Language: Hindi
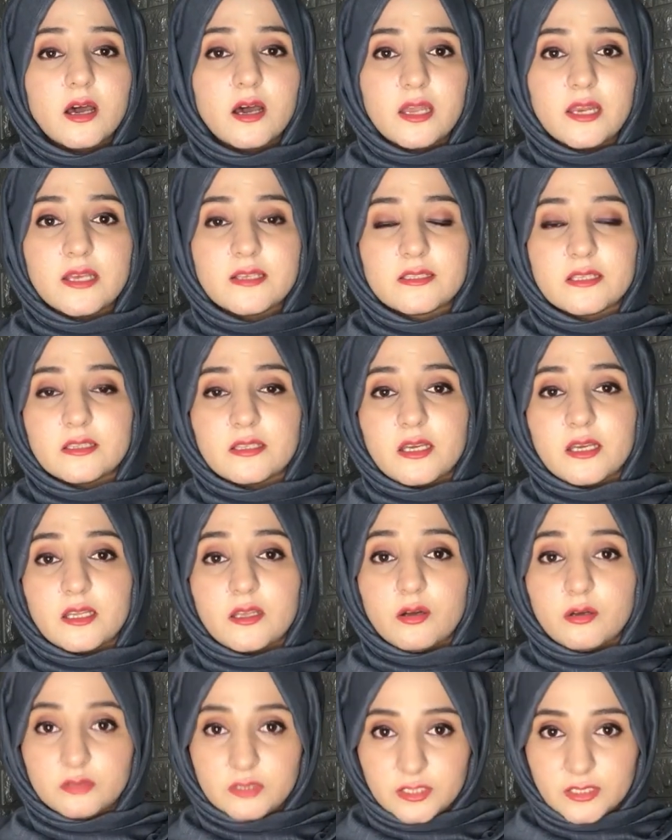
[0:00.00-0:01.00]
अली सतह के
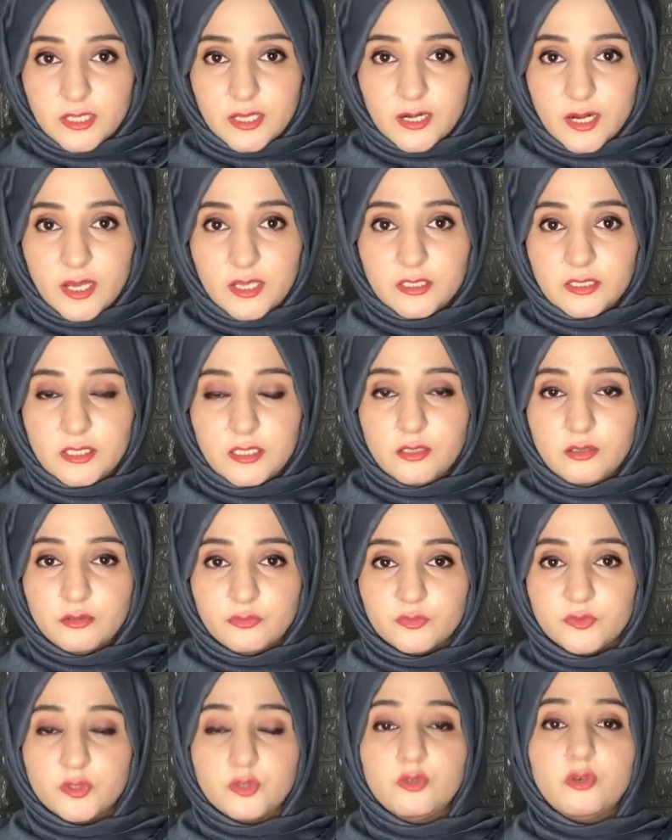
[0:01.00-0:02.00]
अहदेदारान की
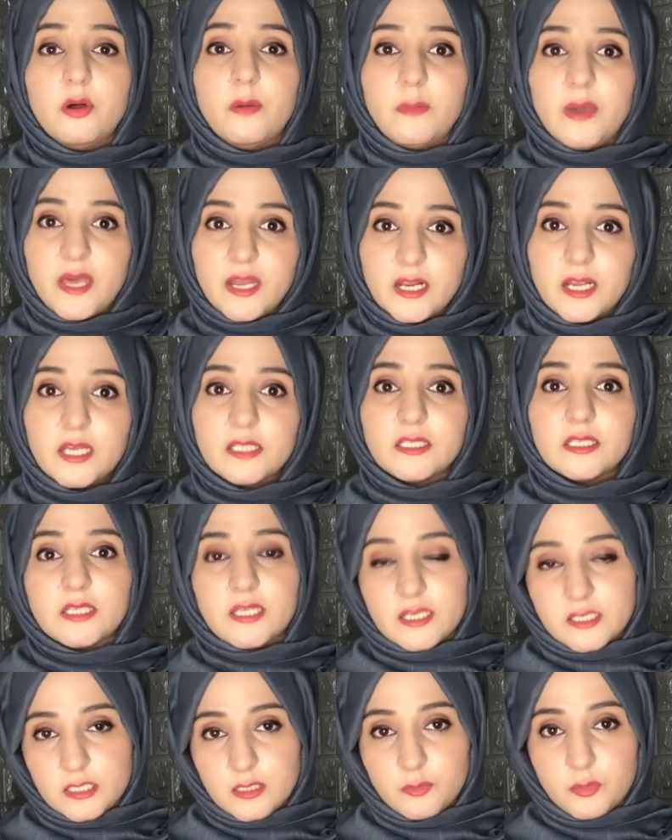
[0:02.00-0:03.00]
गुफ्तु अमेरिका तक
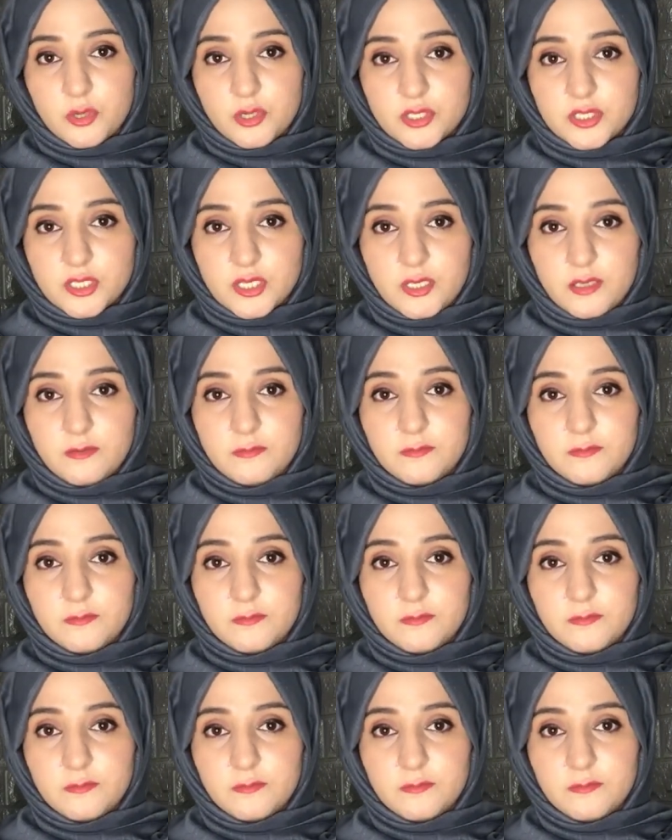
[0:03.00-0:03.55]
कैसे पहुँच गई